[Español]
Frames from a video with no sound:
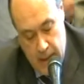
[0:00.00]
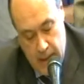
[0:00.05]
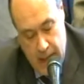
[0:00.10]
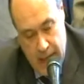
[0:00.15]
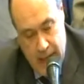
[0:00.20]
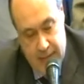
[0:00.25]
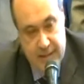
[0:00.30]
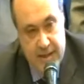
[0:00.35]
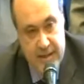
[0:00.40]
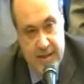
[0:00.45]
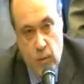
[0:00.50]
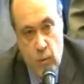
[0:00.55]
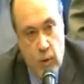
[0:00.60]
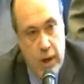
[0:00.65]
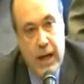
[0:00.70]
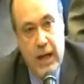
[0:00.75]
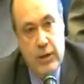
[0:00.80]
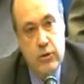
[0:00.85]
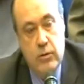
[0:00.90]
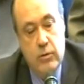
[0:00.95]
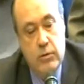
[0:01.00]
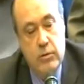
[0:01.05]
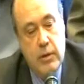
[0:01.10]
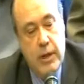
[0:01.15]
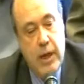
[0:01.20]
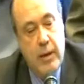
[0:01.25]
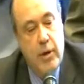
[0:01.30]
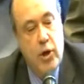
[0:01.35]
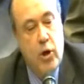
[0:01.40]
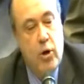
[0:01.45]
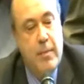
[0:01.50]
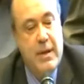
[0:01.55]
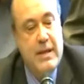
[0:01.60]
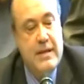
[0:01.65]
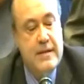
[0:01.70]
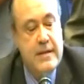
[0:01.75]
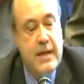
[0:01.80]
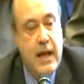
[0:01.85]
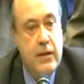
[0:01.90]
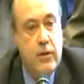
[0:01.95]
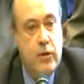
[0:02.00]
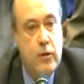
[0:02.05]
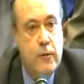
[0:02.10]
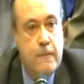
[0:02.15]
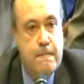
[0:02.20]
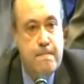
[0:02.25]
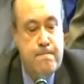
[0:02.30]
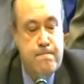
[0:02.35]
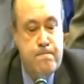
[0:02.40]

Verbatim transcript: hace ya un rato que vengo pensando